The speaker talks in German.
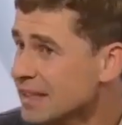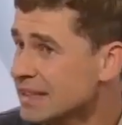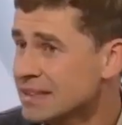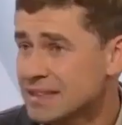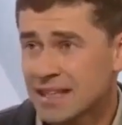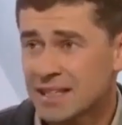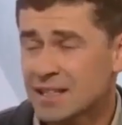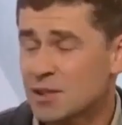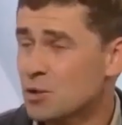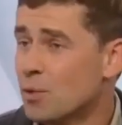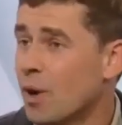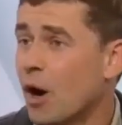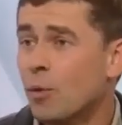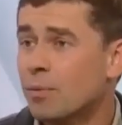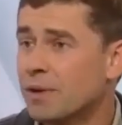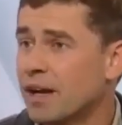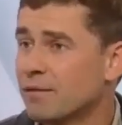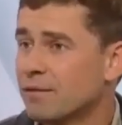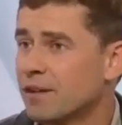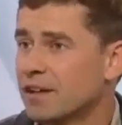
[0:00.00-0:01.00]
Das heißt, es ist
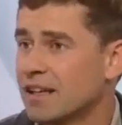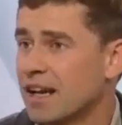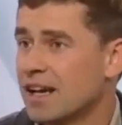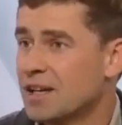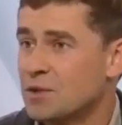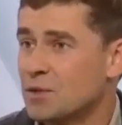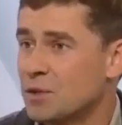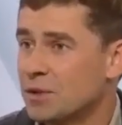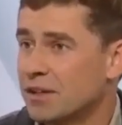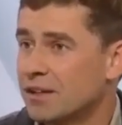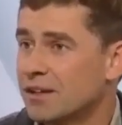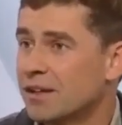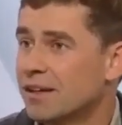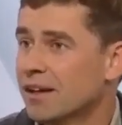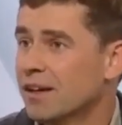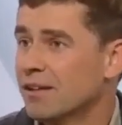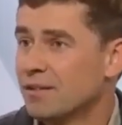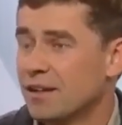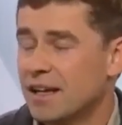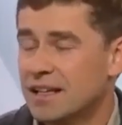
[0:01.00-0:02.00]
überhaupt kein Vergleich zu den
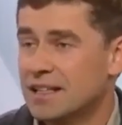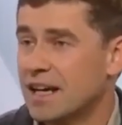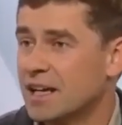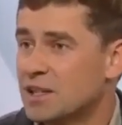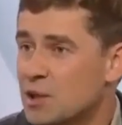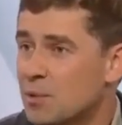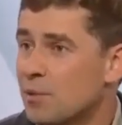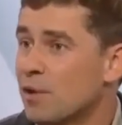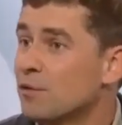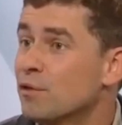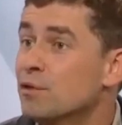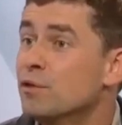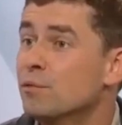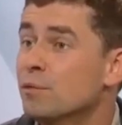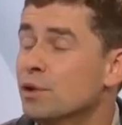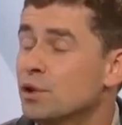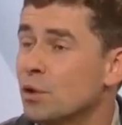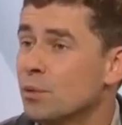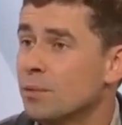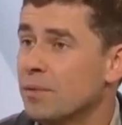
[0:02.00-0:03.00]
vielleicht 1,5
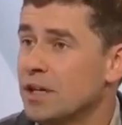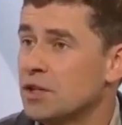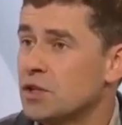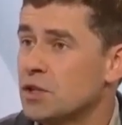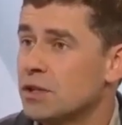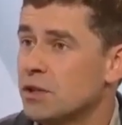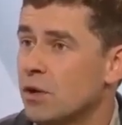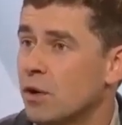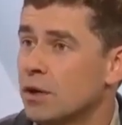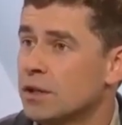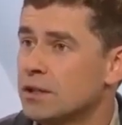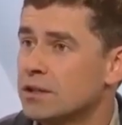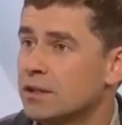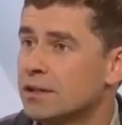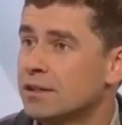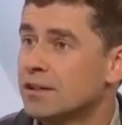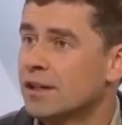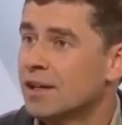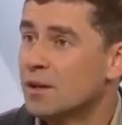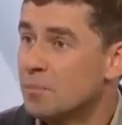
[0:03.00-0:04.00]
Millionen Menschen, die heute
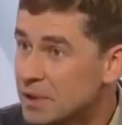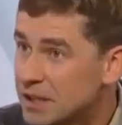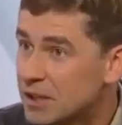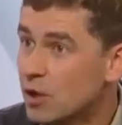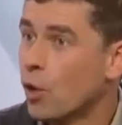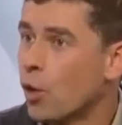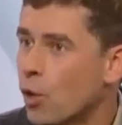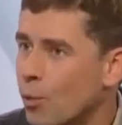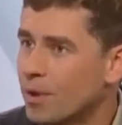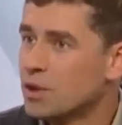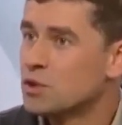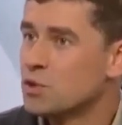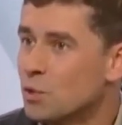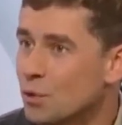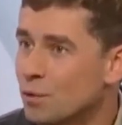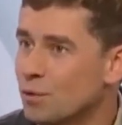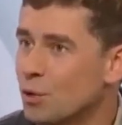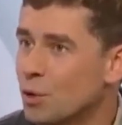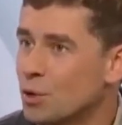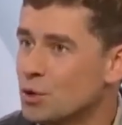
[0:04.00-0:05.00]
in Mitteleuropa
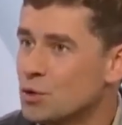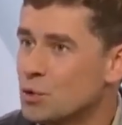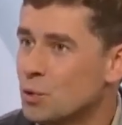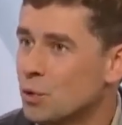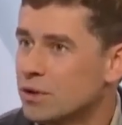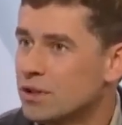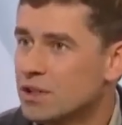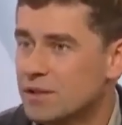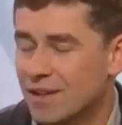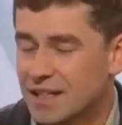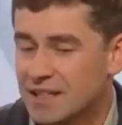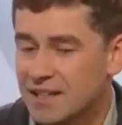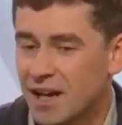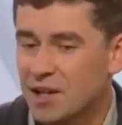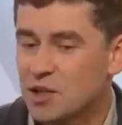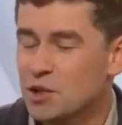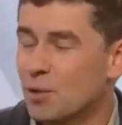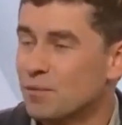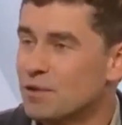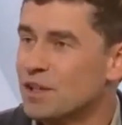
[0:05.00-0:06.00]
Zuflucht suchen. Ich weiß
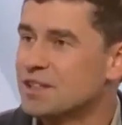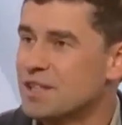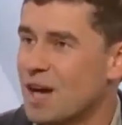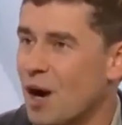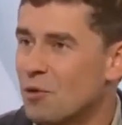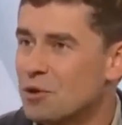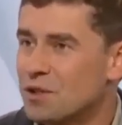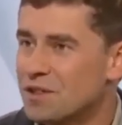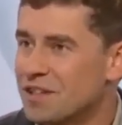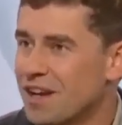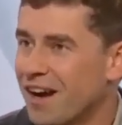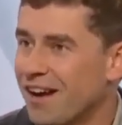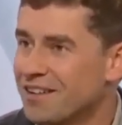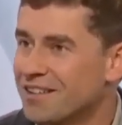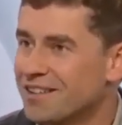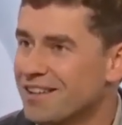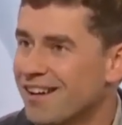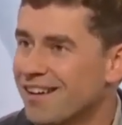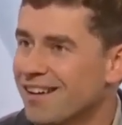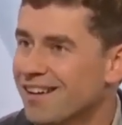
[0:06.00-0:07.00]
gar nicht, ob wir in 1000
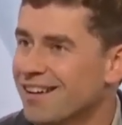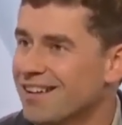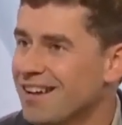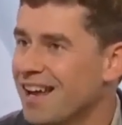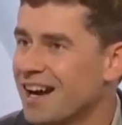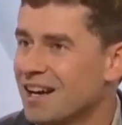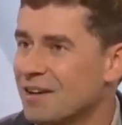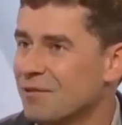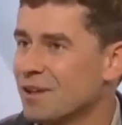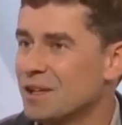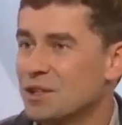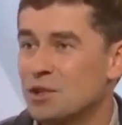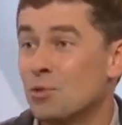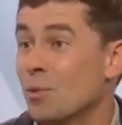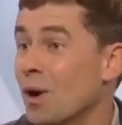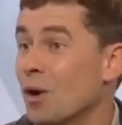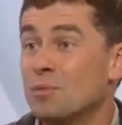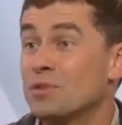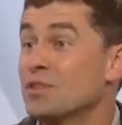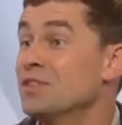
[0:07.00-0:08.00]
Jahren in der Lage wären, die
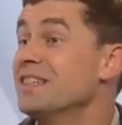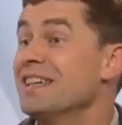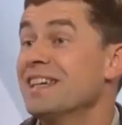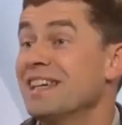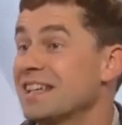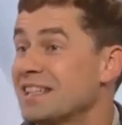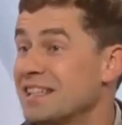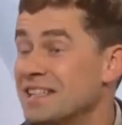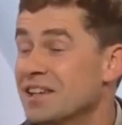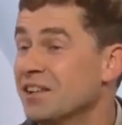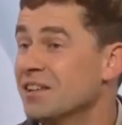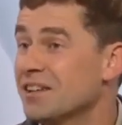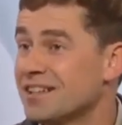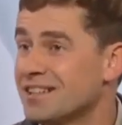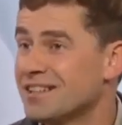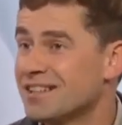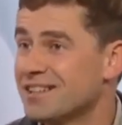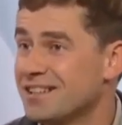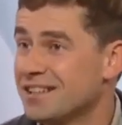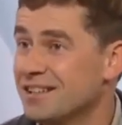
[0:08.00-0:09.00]
überhaupt zu detektieren,
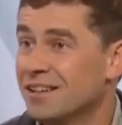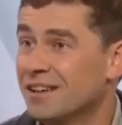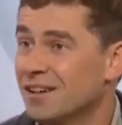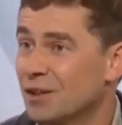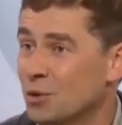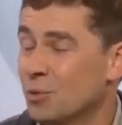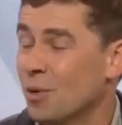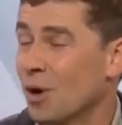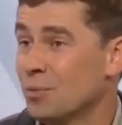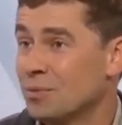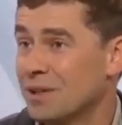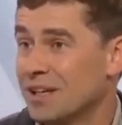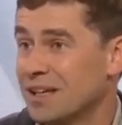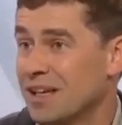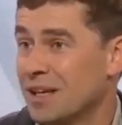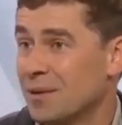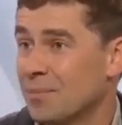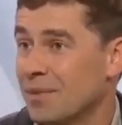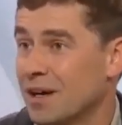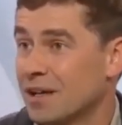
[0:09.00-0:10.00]
dass es die überhaupt
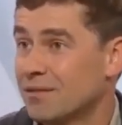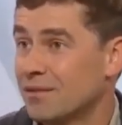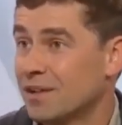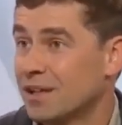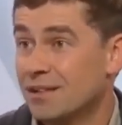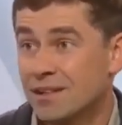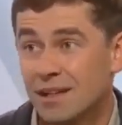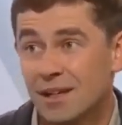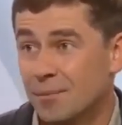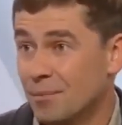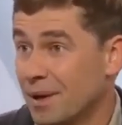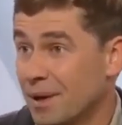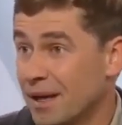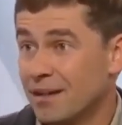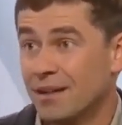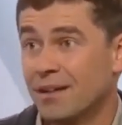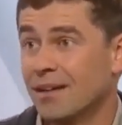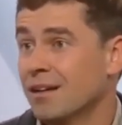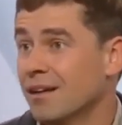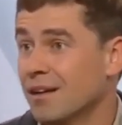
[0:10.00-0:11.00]
gegeben hat, weil
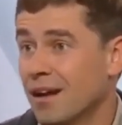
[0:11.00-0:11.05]
bei